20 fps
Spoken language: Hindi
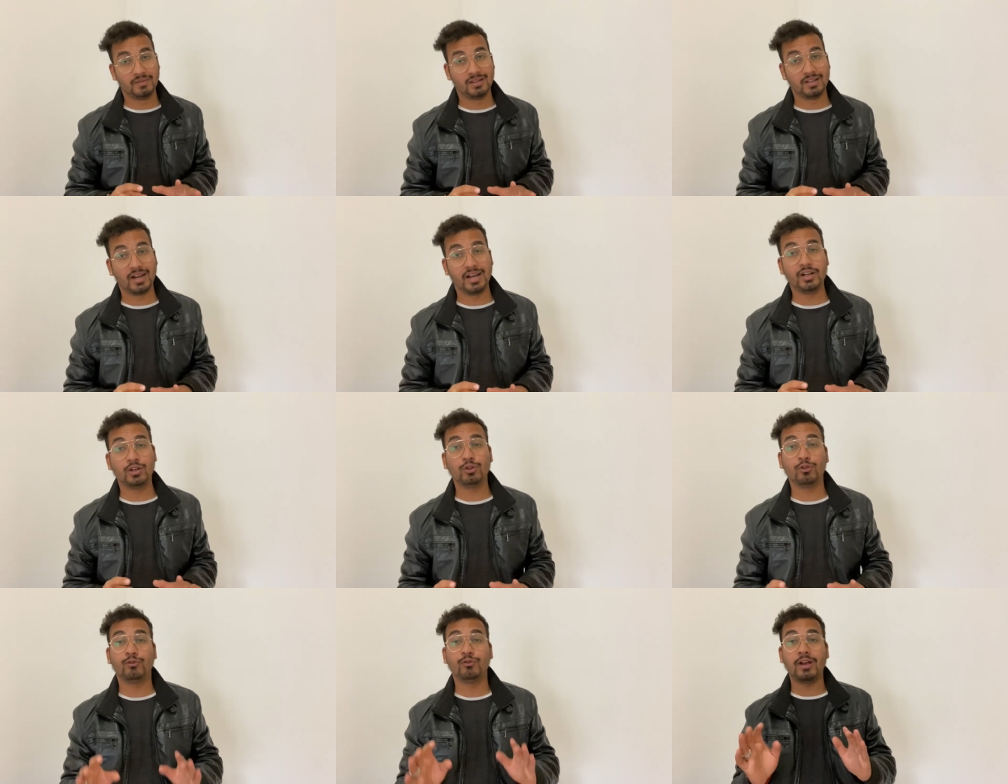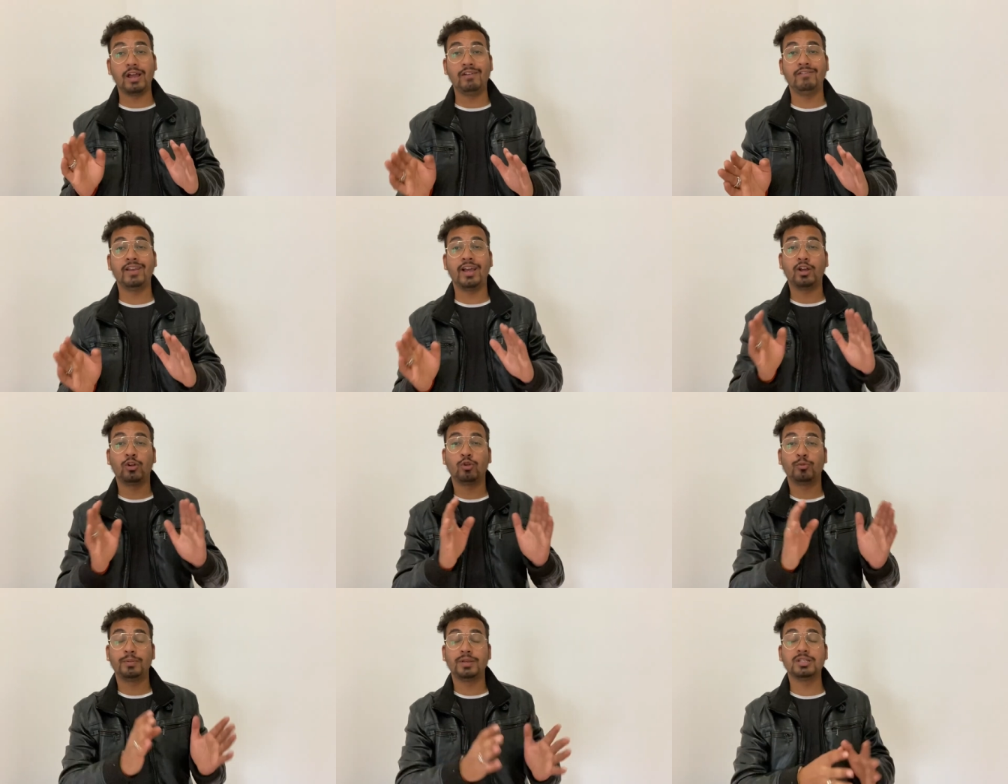राइट तो फाइव
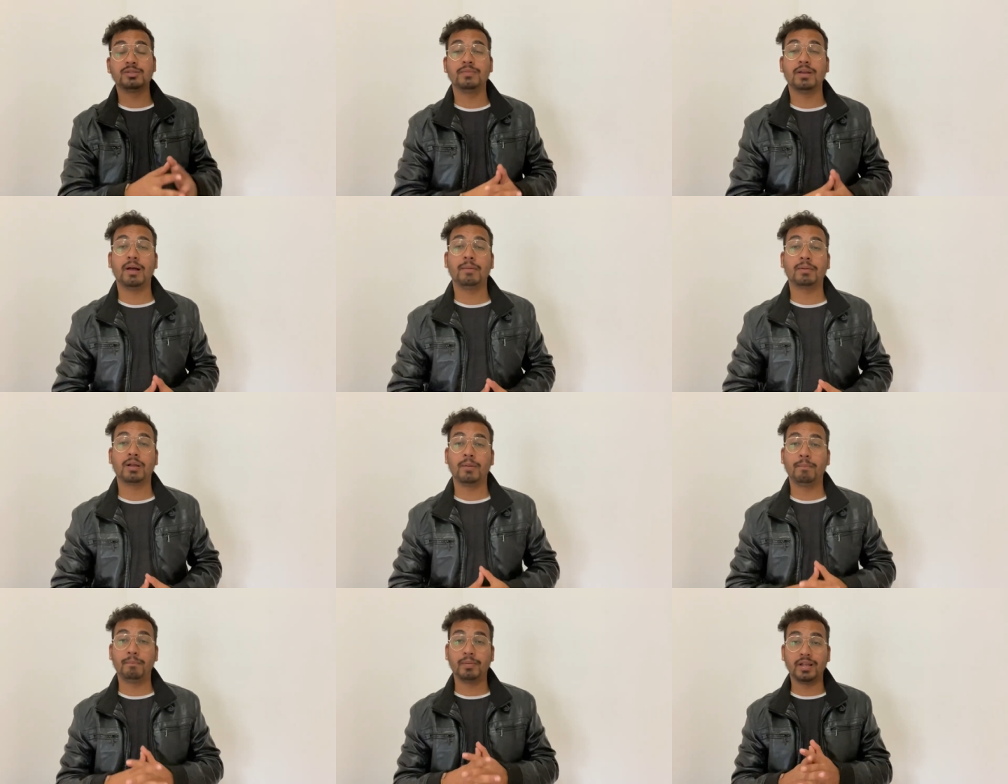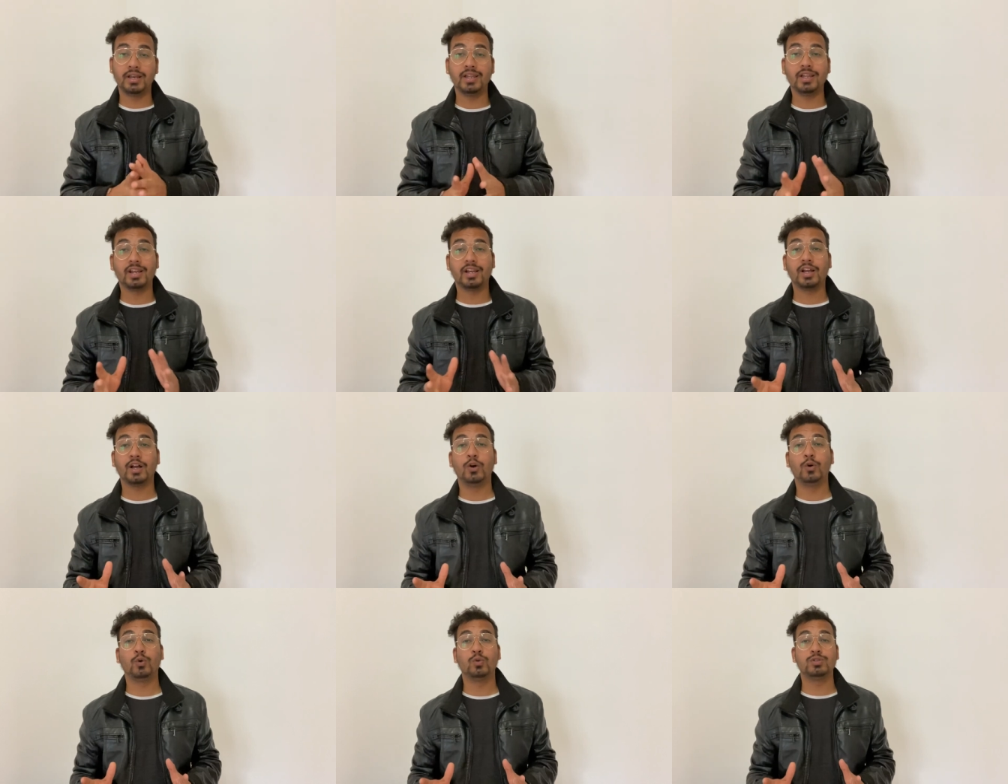लाख रुपीज में आपका पर ईयर
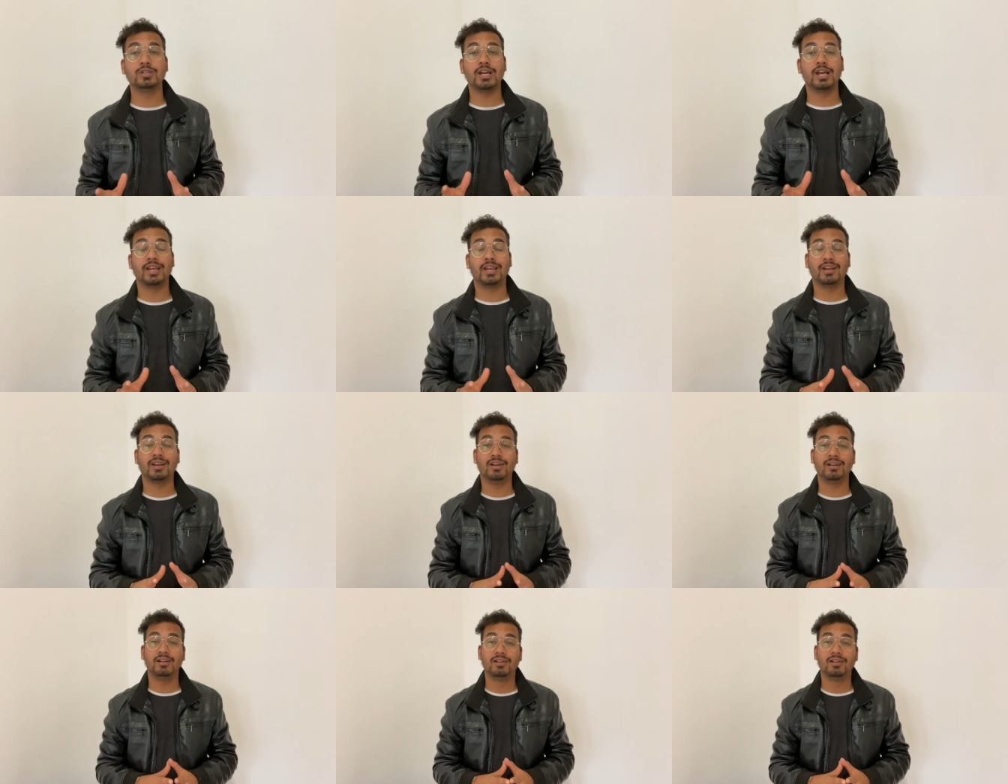का हो जाएगा